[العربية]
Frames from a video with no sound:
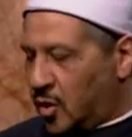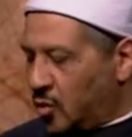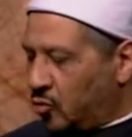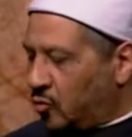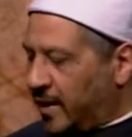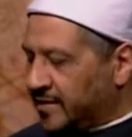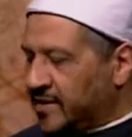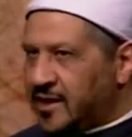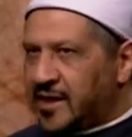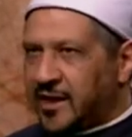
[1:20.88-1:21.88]
وبعدين
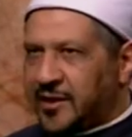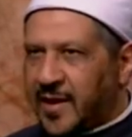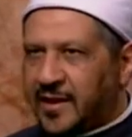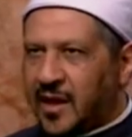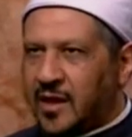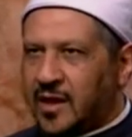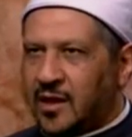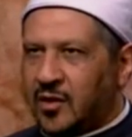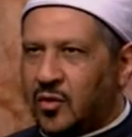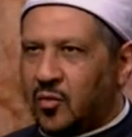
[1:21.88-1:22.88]
هنا العباده
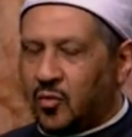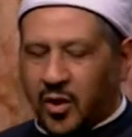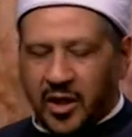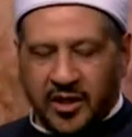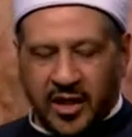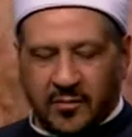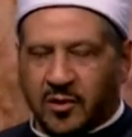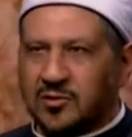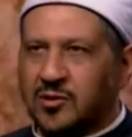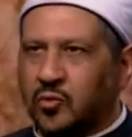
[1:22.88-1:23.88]
وهنا
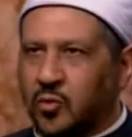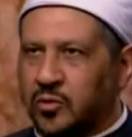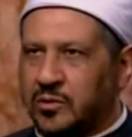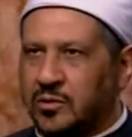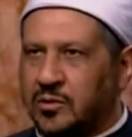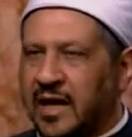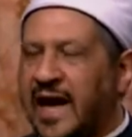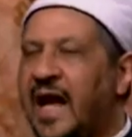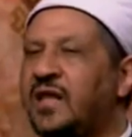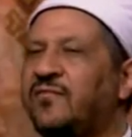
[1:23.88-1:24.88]
عماره الكون
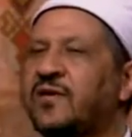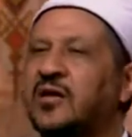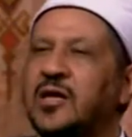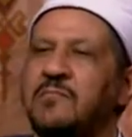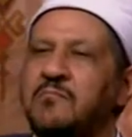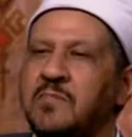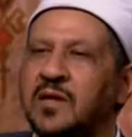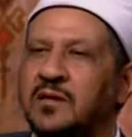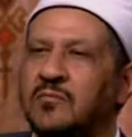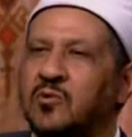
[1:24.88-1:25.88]
عارف قمه
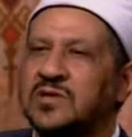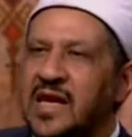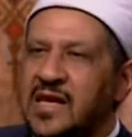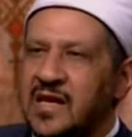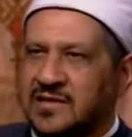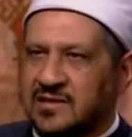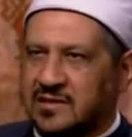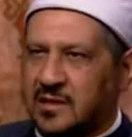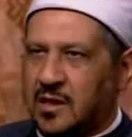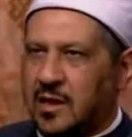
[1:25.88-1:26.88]

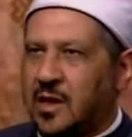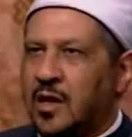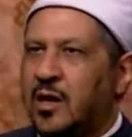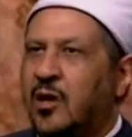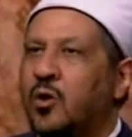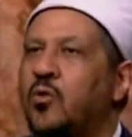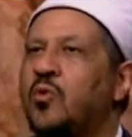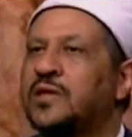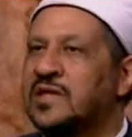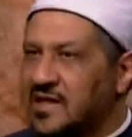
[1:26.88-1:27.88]
المثلث
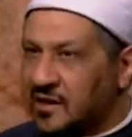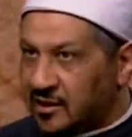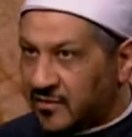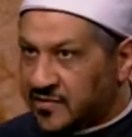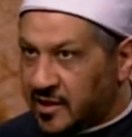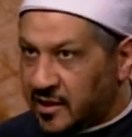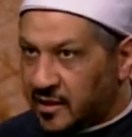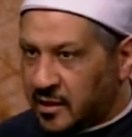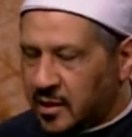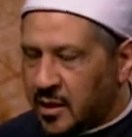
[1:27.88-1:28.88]
هو تزكيه النفس
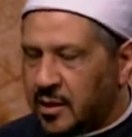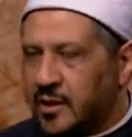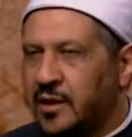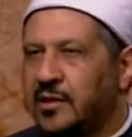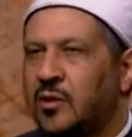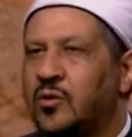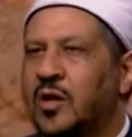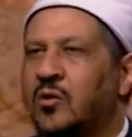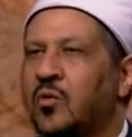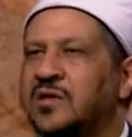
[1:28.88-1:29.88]
ليه لان اقول
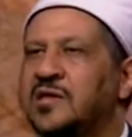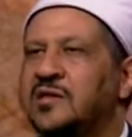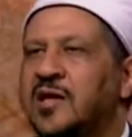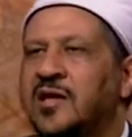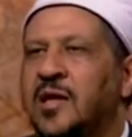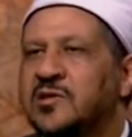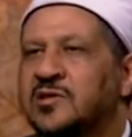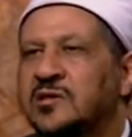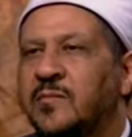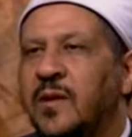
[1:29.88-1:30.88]
لك هو سيدنا النبي
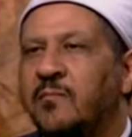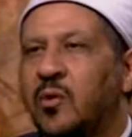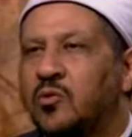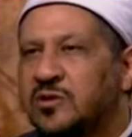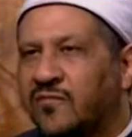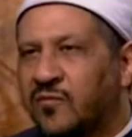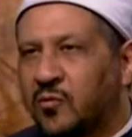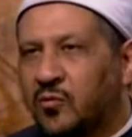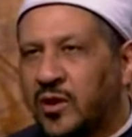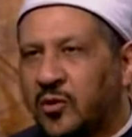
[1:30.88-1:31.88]
صلى الله عليه وسلم لما وصف في
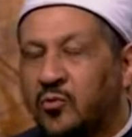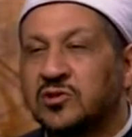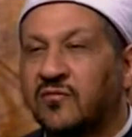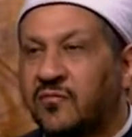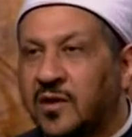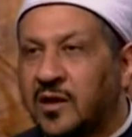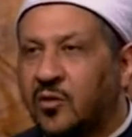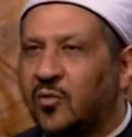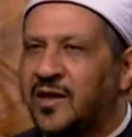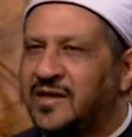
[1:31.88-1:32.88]
القران وصف بايه
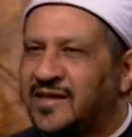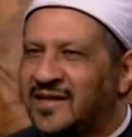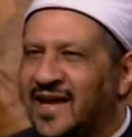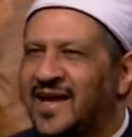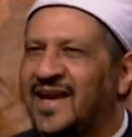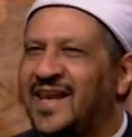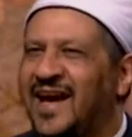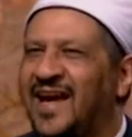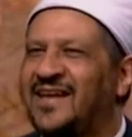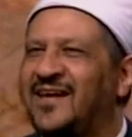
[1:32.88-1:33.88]
وانك
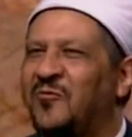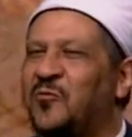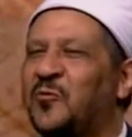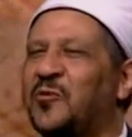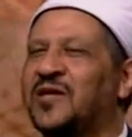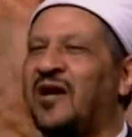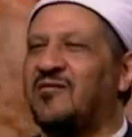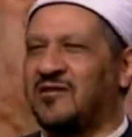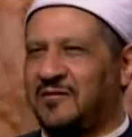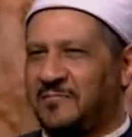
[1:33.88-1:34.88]
لعلى خلق
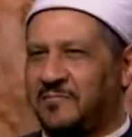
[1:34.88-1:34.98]
عظيم